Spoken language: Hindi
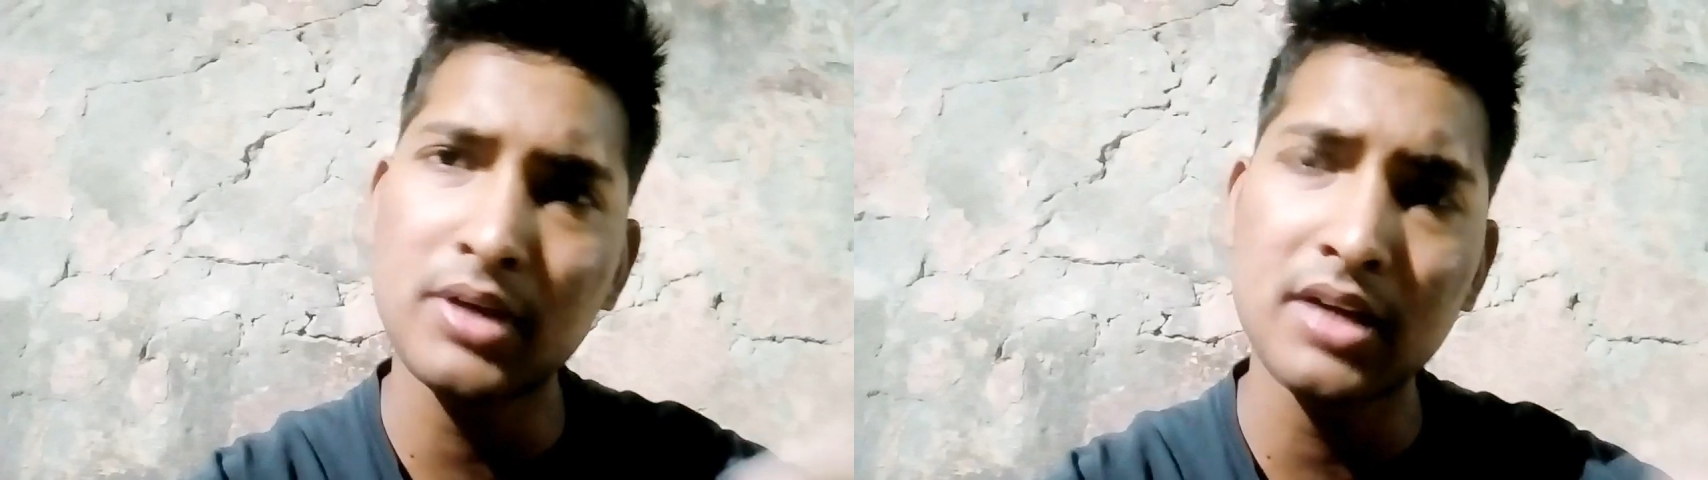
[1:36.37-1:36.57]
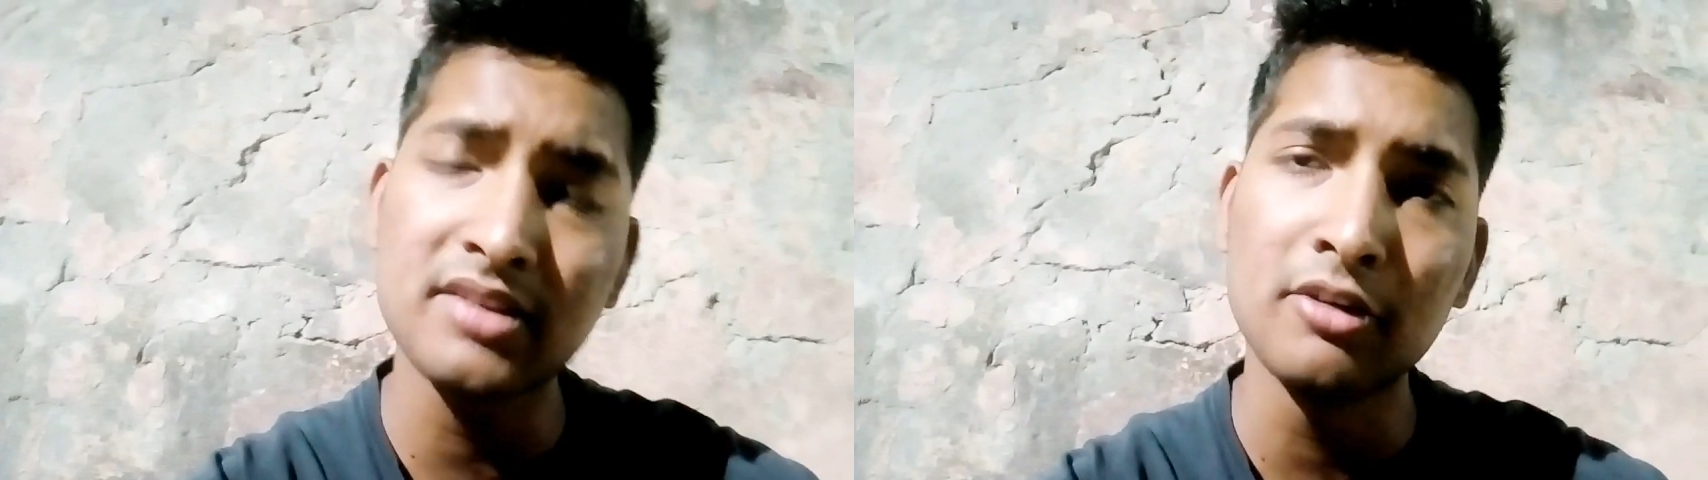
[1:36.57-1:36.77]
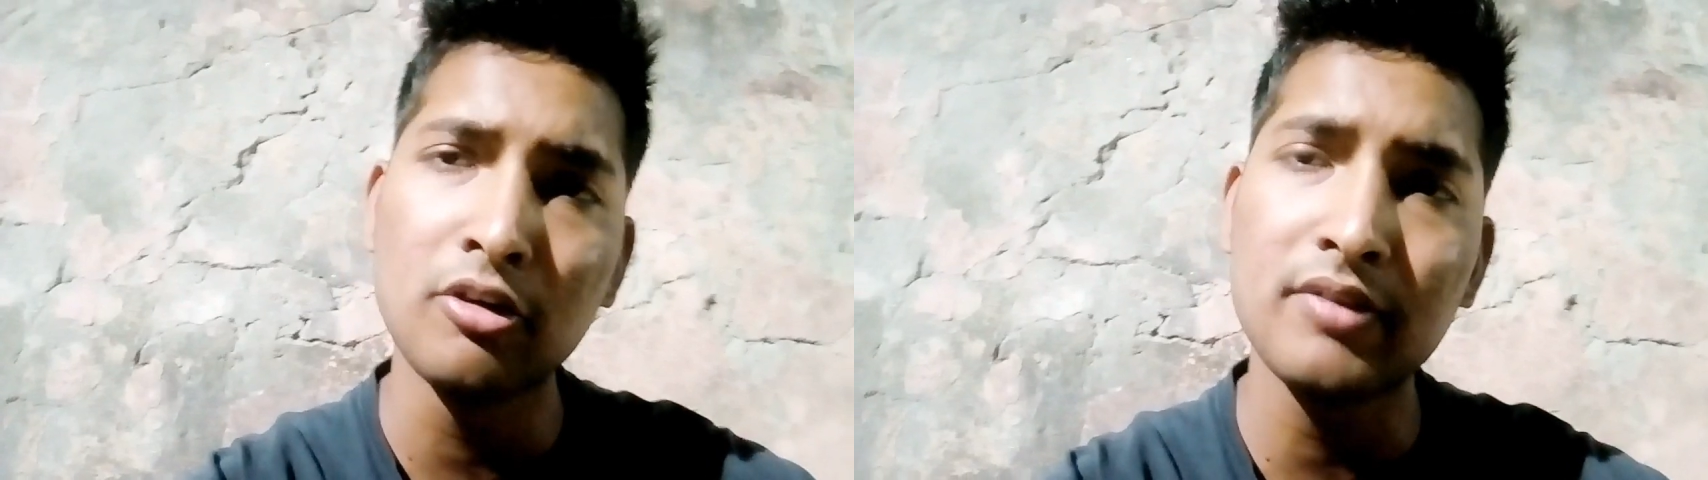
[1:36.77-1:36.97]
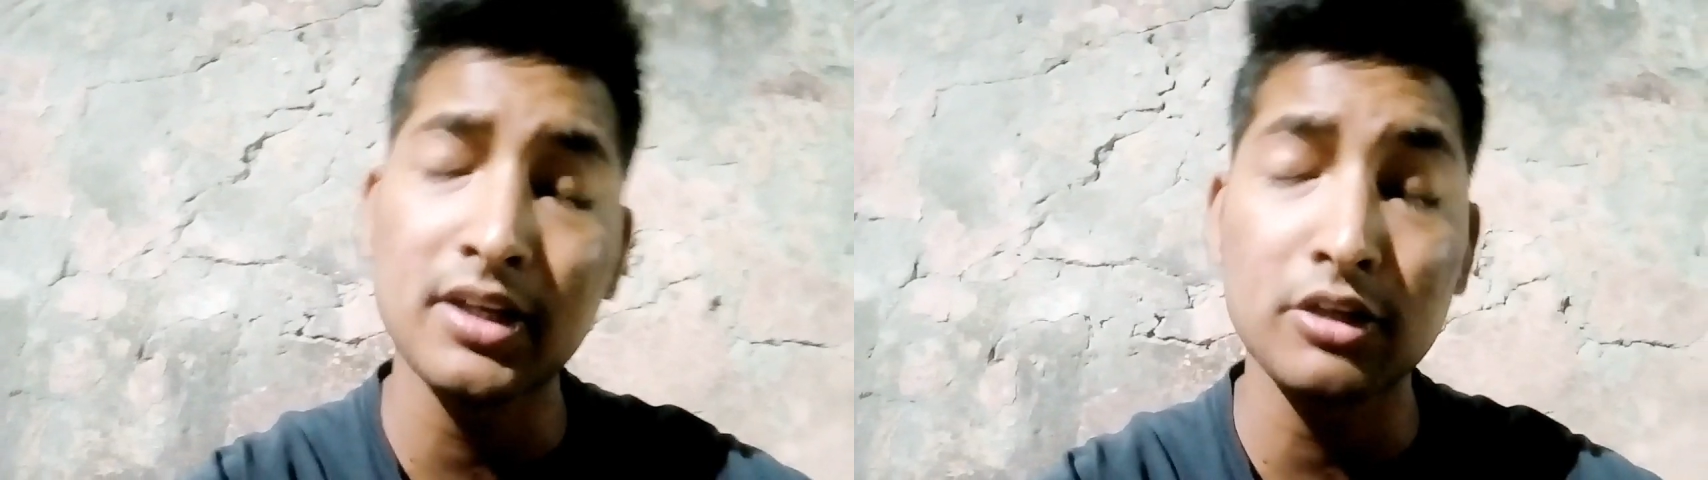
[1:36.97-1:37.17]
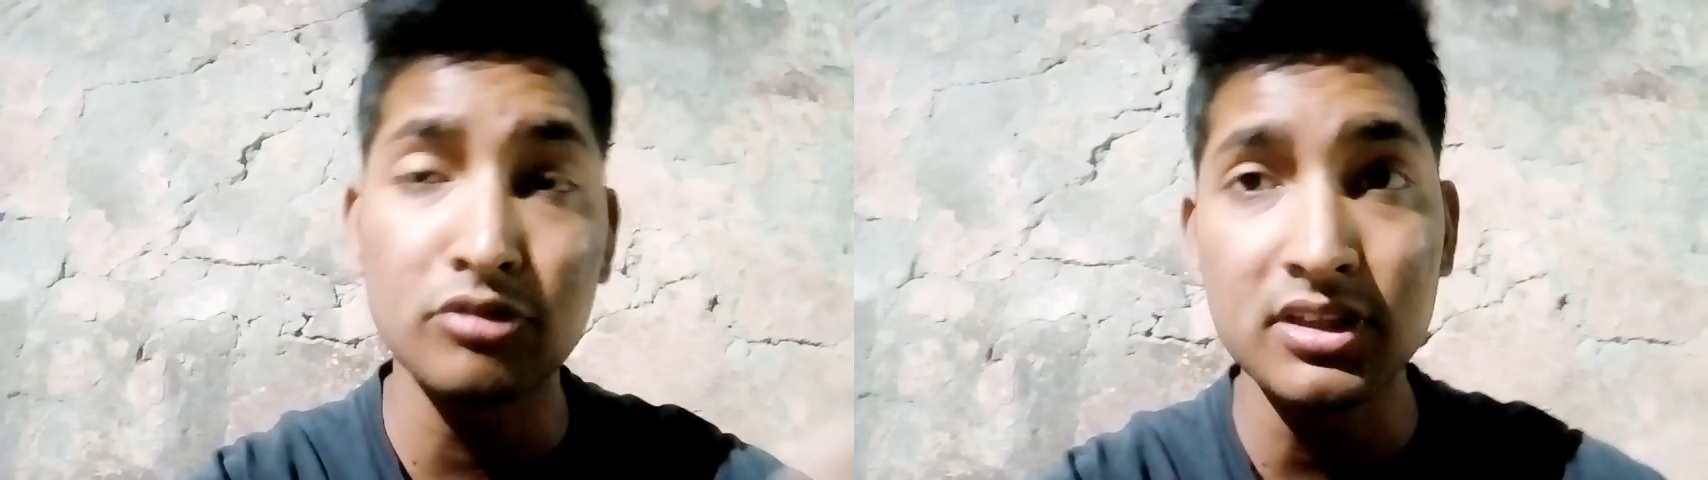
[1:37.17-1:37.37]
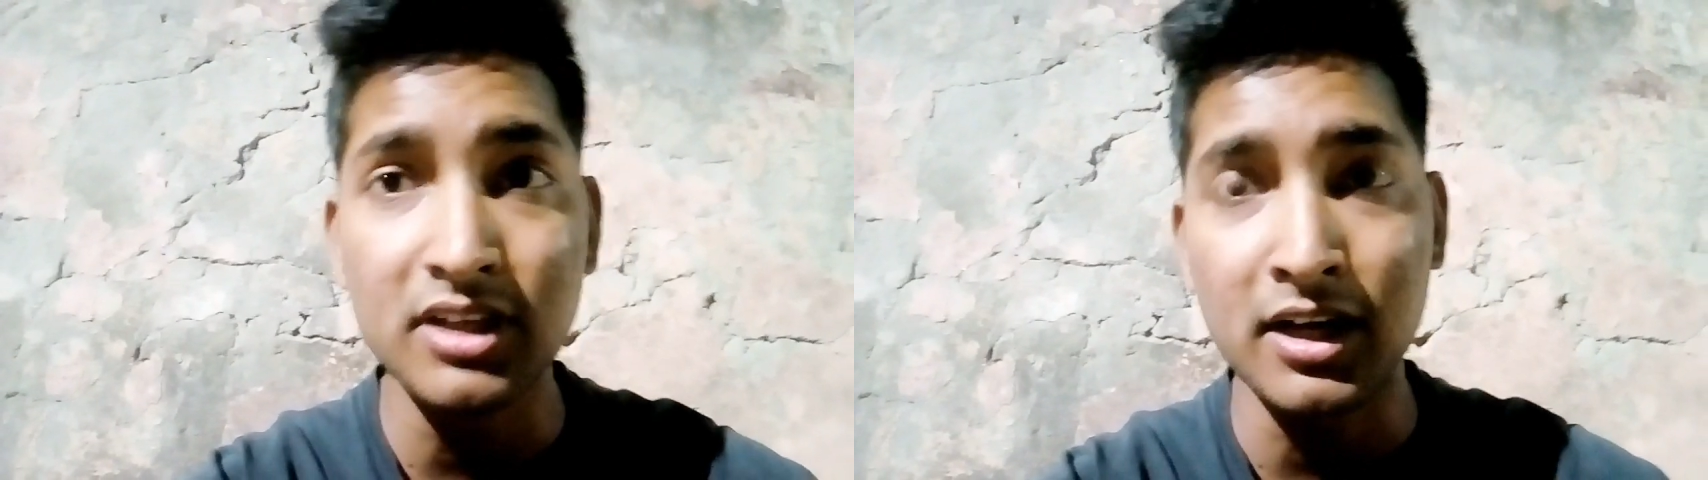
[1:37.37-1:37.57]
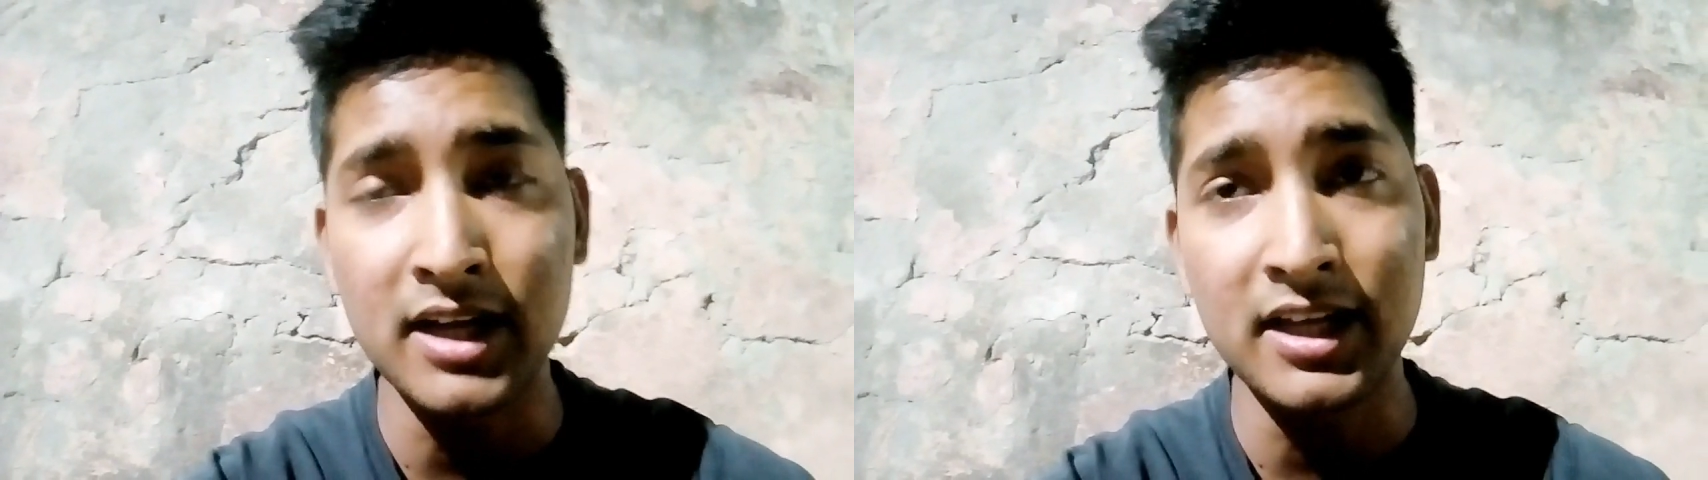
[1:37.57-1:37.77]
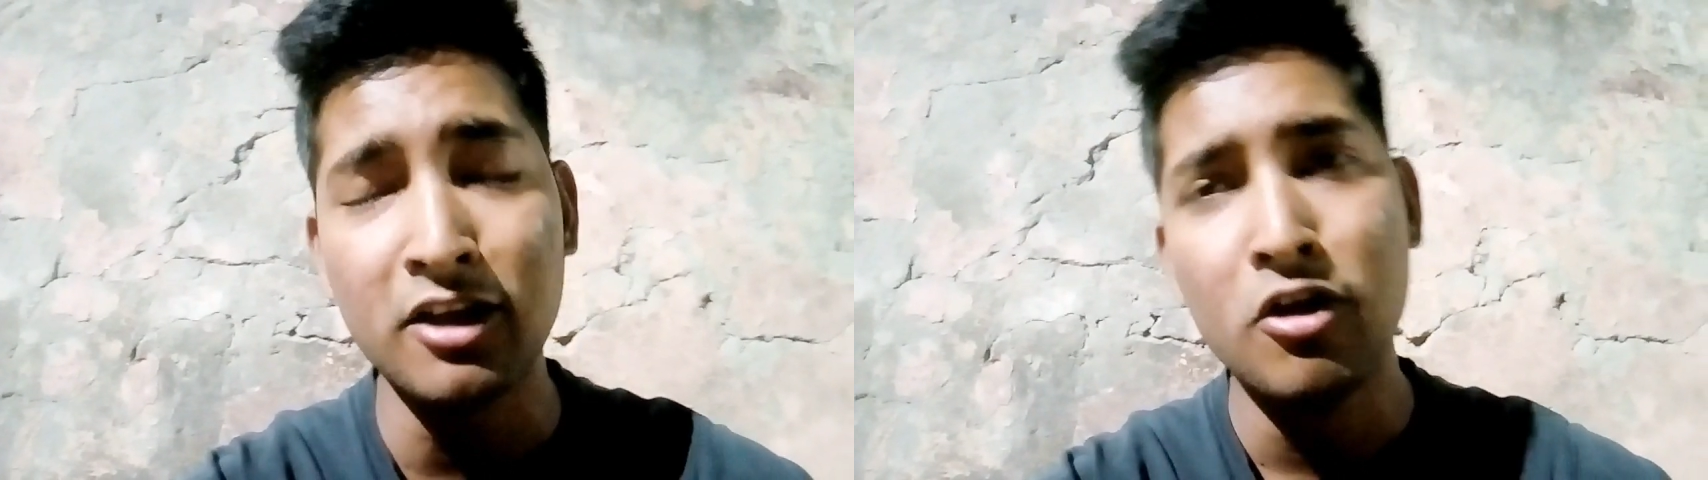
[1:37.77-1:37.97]
का साइन ऑफ करके तुरंत घर आ
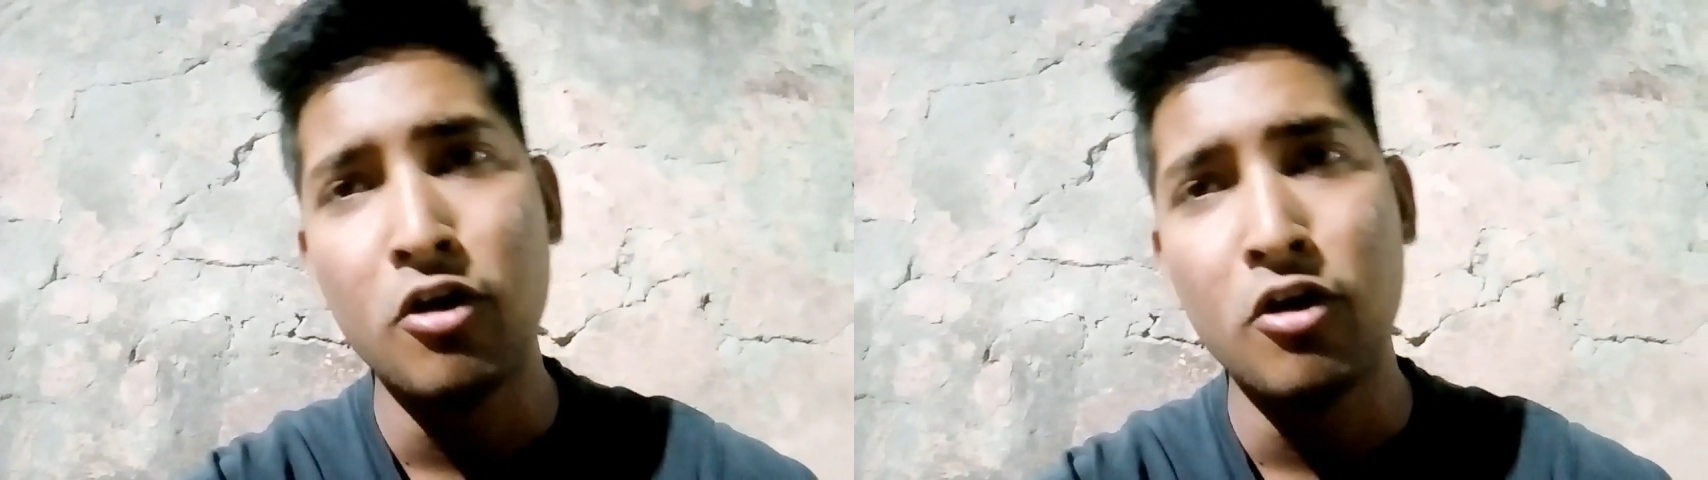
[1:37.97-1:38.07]
गया